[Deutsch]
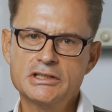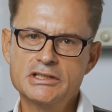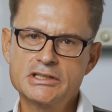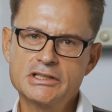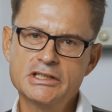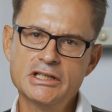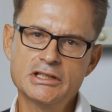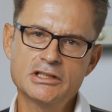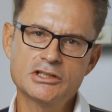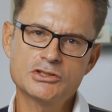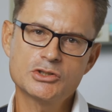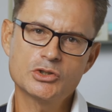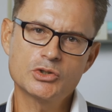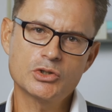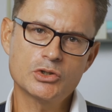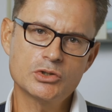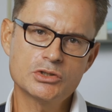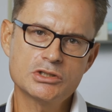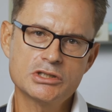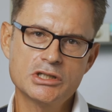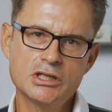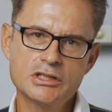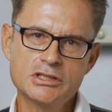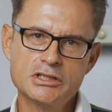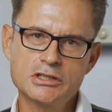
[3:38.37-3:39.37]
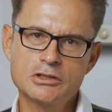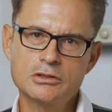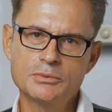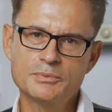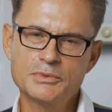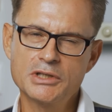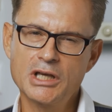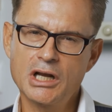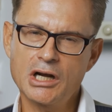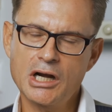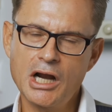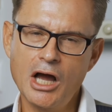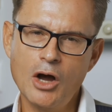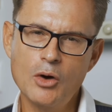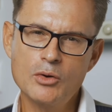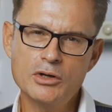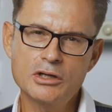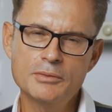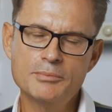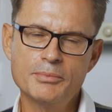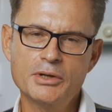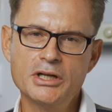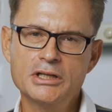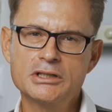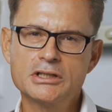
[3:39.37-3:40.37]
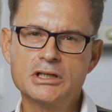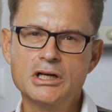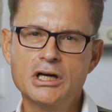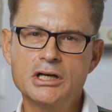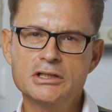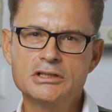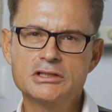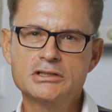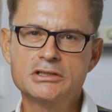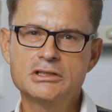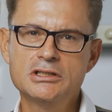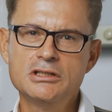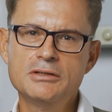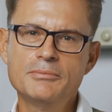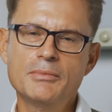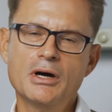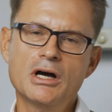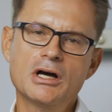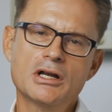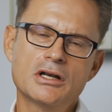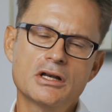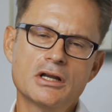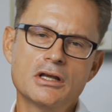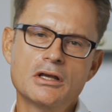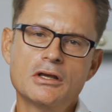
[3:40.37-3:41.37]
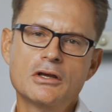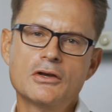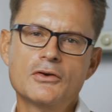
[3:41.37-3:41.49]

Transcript: Es geht also grundsätzlich um die rauen Implantate, die man